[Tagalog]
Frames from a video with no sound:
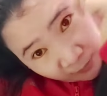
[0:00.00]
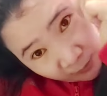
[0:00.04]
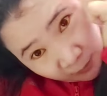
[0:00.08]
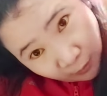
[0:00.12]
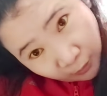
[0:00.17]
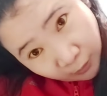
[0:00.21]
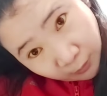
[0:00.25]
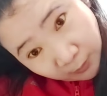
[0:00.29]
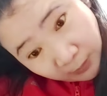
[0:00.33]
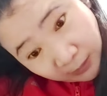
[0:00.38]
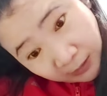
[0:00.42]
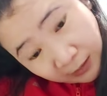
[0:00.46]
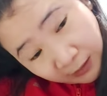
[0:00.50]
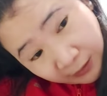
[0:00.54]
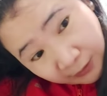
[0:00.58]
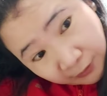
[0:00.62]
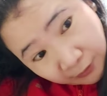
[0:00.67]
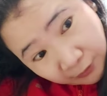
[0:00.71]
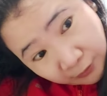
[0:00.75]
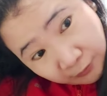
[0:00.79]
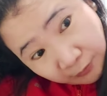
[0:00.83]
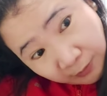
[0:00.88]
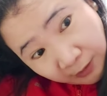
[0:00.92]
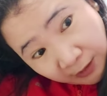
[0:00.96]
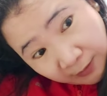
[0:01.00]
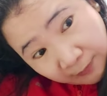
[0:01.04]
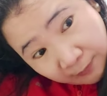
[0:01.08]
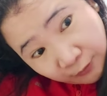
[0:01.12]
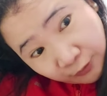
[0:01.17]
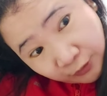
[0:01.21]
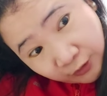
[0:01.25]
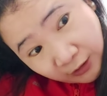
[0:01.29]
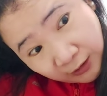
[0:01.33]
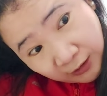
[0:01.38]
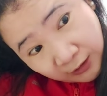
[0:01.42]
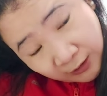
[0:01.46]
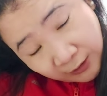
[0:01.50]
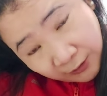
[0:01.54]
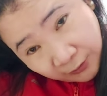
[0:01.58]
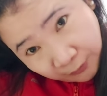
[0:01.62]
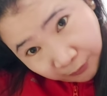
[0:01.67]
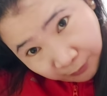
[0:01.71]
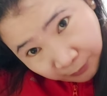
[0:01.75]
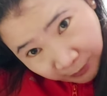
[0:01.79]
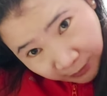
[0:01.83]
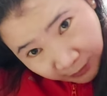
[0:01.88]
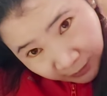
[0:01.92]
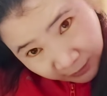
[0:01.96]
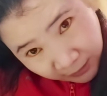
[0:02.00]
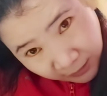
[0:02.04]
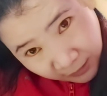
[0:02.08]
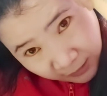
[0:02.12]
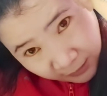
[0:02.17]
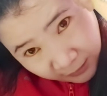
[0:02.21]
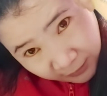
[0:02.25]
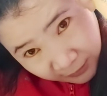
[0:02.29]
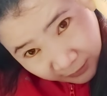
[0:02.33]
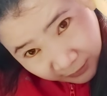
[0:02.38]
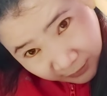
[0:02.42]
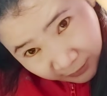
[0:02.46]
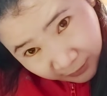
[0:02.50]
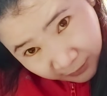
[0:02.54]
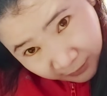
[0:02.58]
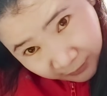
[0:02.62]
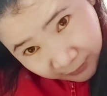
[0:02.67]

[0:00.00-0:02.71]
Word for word: Normal lang yun. May amoy talaga yung vinegar.